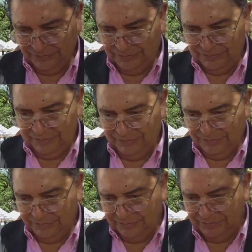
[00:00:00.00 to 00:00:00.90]

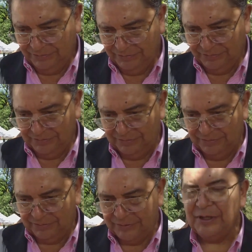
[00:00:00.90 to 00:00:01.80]
desmintió
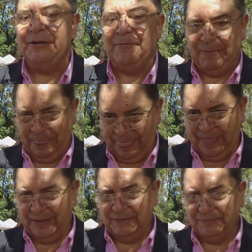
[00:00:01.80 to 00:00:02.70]
esas
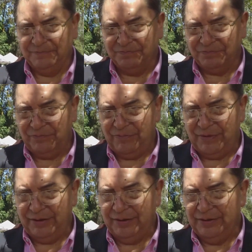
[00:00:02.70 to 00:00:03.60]
declaraciones que hizo